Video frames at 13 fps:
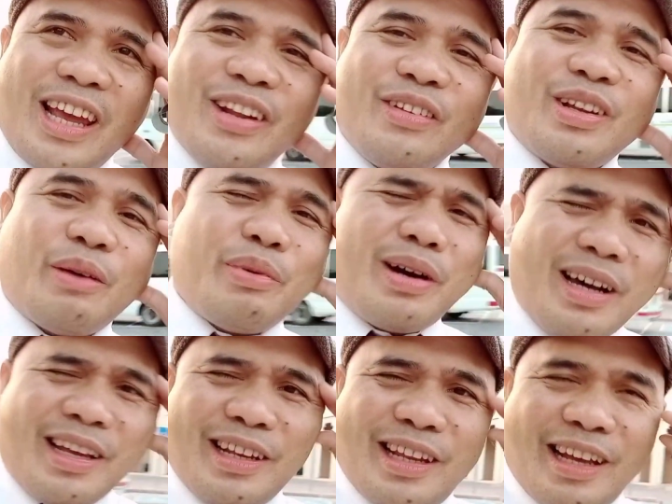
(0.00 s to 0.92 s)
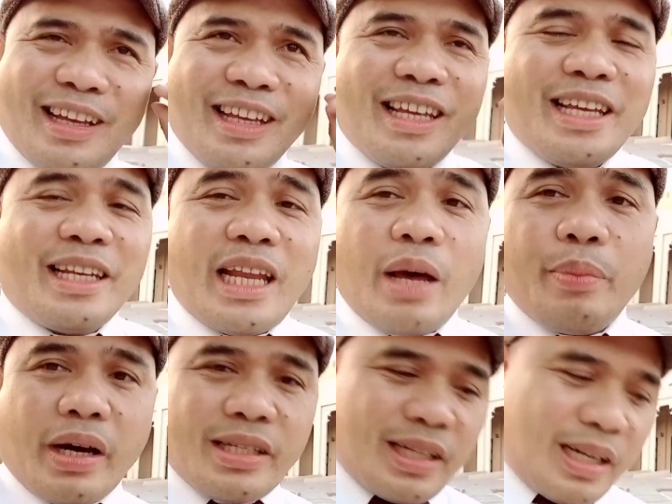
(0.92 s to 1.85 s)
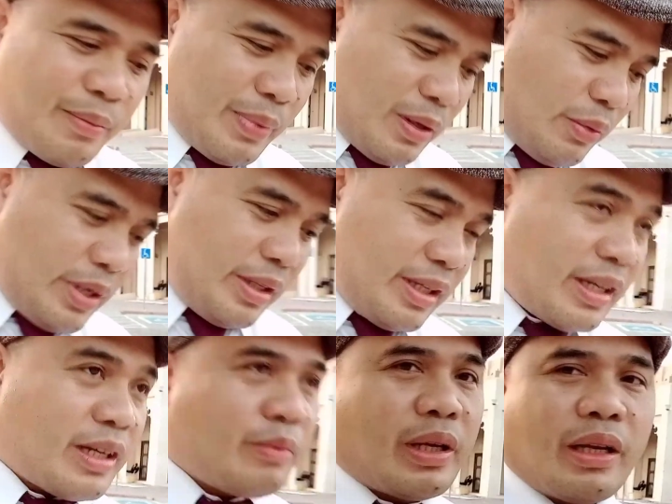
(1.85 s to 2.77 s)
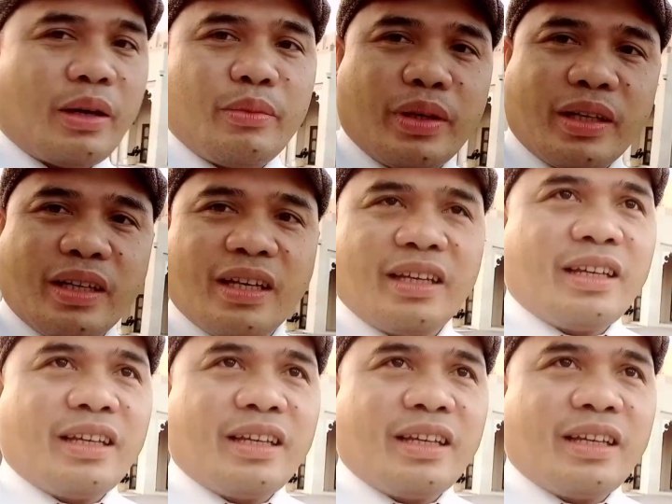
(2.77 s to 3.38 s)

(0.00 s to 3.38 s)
ngayon, napakaganda. Napakasarap ng weather, malamig.